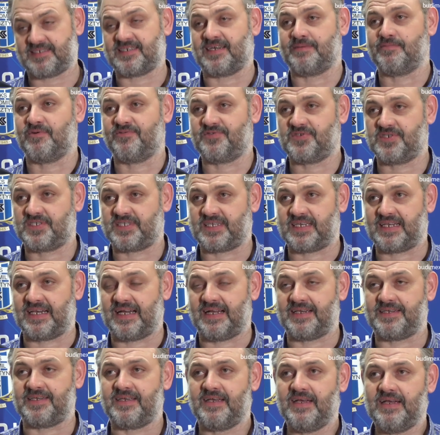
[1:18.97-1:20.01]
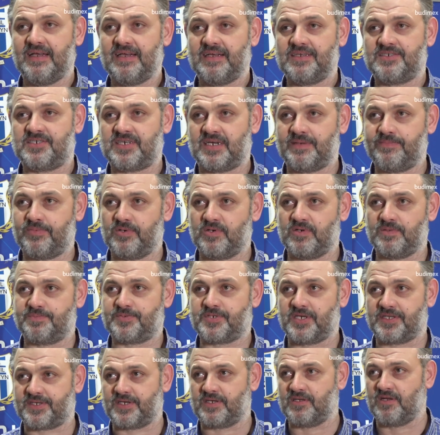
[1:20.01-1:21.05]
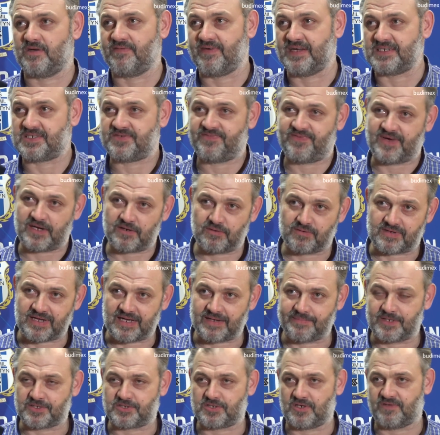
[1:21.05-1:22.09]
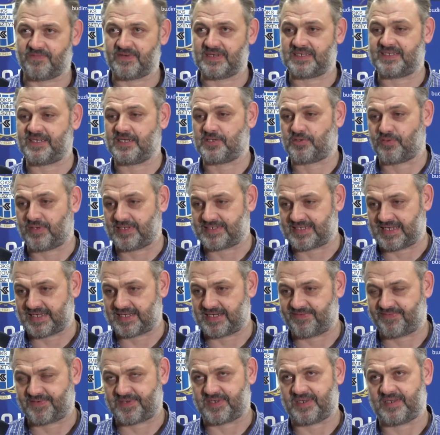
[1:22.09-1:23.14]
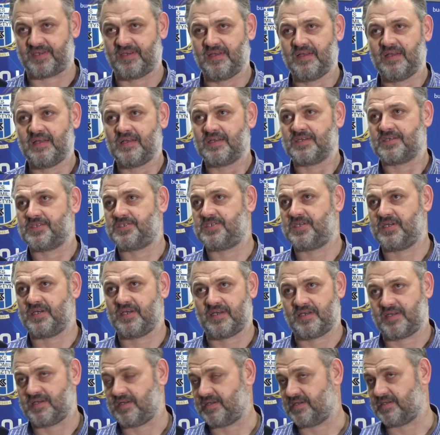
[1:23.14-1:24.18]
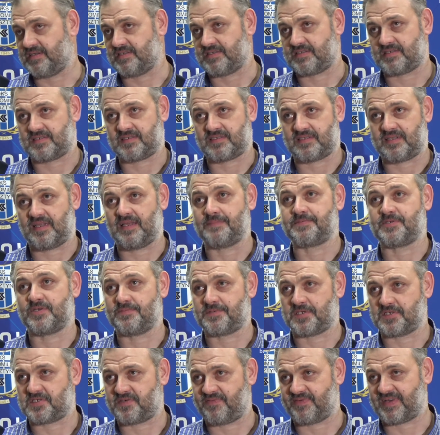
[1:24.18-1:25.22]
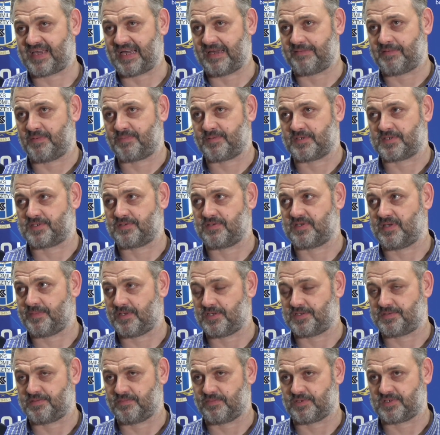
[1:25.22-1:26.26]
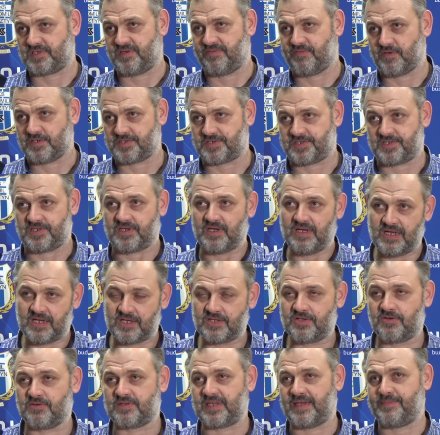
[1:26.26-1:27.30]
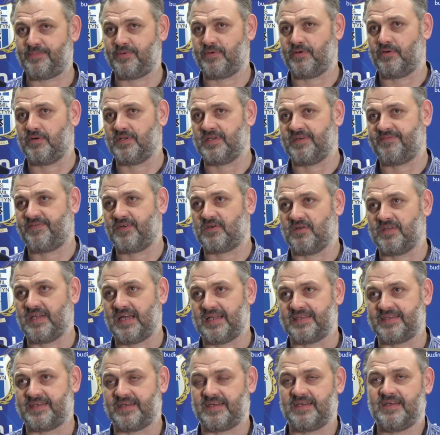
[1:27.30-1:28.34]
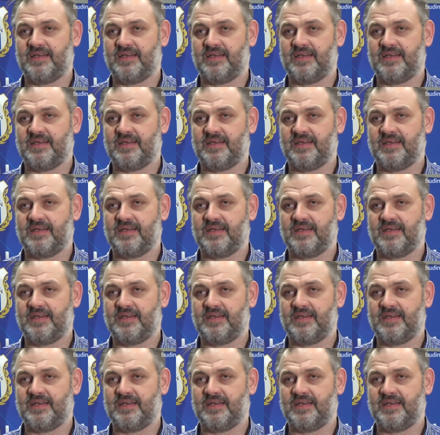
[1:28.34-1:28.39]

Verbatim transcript: Trzeba było wszyscy grali, trzeba było przetrenować w warunkach meczowych niektóre zagrywki, gdzie e, z lepszymi przeciwnikami po prostu nie mieliśmy możliwości. Tutaj były one wykonane.